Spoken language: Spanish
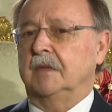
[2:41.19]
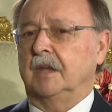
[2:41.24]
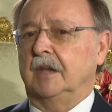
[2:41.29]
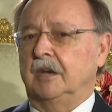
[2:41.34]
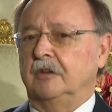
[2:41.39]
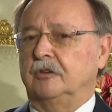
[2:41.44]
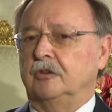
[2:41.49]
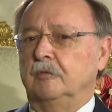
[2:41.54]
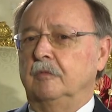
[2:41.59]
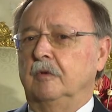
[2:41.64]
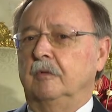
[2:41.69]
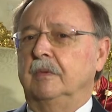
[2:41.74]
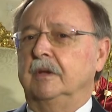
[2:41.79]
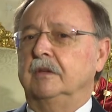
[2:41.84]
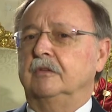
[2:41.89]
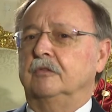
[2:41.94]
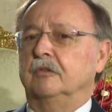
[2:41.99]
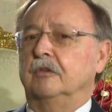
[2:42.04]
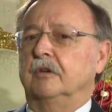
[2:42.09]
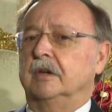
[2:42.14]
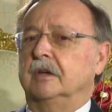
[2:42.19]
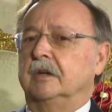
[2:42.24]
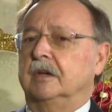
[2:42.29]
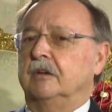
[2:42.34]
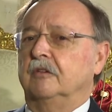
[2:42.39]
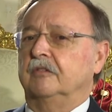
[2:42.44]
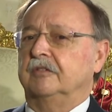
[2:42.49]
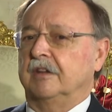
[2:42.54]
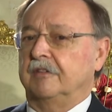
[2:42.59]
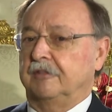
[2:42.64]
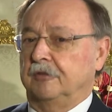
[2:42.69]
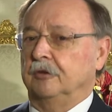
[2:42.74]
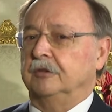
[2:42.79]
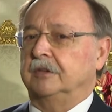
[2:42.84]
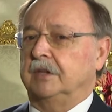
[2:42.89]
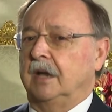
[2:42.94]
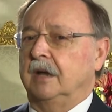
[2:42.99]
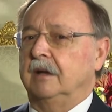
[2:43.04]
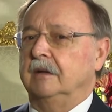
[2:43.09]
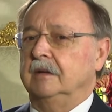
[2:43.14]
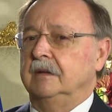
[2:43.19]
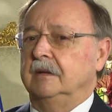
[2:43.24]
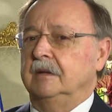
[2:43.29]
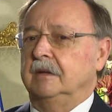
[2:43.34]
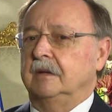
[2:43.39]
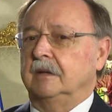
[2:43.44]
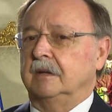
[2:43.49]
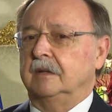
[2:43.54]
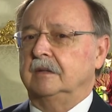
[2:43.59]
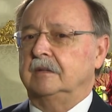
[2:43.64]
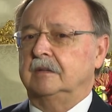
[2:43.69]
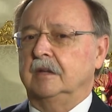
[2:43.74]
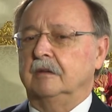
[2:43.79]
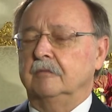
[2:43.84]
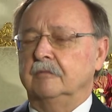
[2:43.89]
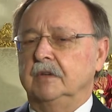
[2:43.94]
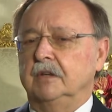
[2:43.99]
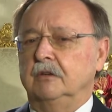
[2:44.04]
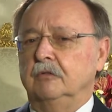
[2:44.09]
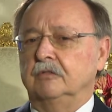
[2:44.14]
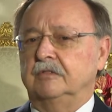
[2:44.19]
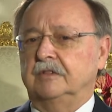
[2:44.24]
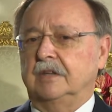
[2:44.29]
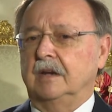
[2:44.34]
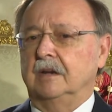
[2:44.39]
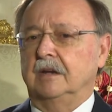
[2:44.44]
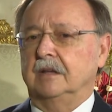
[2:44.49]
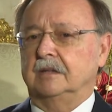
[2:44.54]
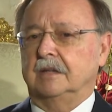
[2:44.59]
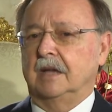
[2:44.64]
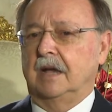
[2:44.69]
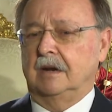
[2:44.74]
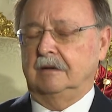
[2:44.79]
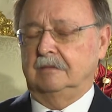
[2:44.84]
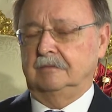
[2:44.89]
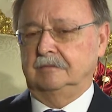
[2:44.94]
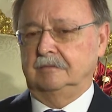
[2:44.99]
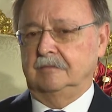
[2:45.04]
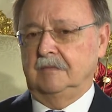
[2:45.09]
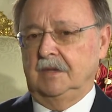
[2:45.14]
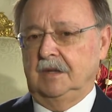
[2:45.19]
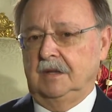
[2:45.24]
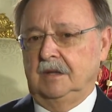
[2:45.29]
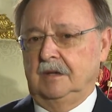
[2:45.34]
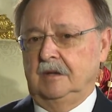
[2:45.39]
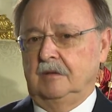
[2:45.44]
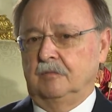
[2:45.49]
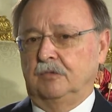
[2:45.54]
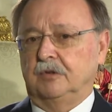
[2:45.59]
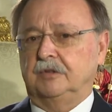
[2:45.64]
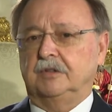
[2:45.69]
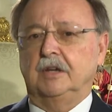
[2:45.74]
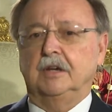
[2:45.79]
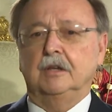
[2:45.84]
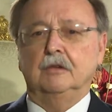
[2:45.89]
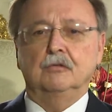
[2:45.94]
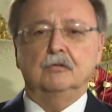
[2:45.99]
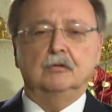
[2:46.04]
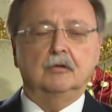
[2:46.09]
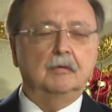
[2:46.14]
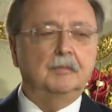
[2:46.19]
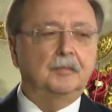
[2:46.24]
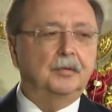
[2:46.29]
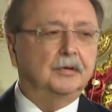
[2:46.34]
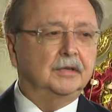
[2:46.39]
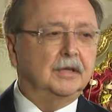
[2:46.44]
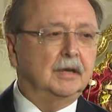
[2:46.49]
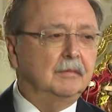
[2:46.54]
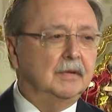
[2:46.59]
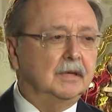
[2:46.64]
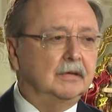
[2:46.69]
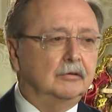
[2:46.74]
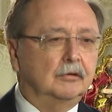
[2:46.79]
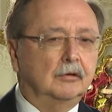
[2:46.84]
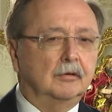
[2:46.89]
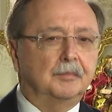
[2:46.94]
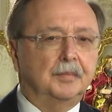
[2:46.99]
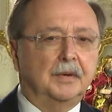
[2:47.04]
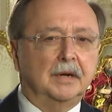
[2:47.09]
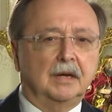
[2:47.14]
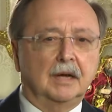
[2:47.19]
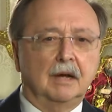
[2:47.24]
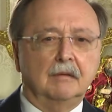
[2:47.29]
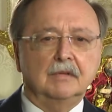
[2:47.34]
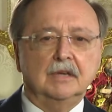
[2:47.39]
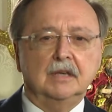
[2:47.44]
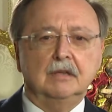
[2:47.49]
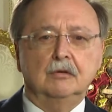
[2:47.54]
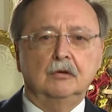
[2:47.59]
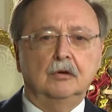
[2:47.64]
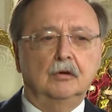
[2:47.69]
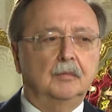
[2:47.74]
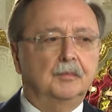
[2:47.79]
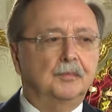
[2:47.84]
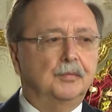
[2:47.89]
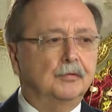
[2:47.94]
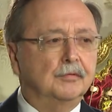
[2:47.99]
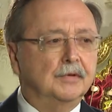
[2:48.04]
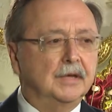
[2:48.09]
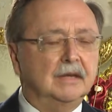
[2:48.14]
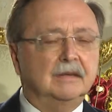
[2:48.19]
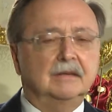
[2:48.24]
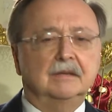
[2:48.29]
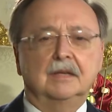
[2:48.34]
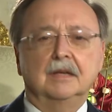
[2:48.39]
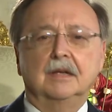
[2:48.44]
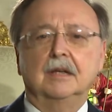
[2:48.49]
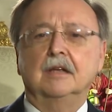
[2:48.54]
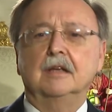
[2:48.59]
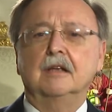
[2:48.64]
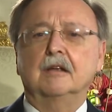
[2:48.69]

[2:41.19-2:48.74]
En estos momentos en que nos azota este virus tan letal, pues teniendo un comportamiento precavido, prudente